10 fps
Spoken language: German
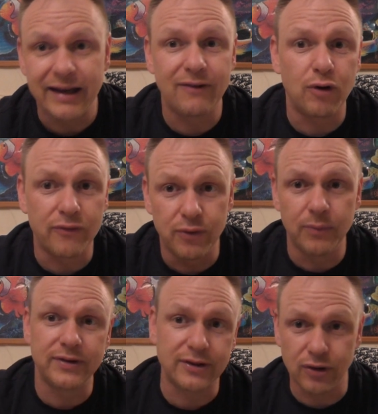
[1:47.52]
jede Woche
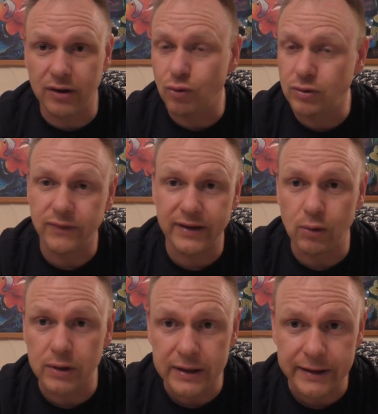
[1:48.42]
5, 6 Stück angucken, wäre ich
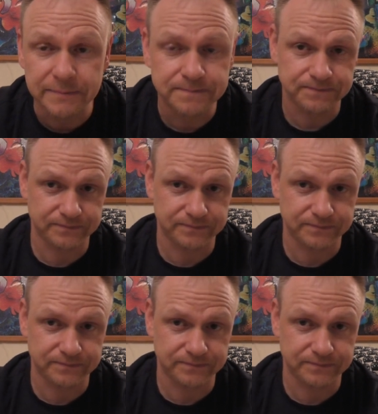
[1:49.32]
auch irre.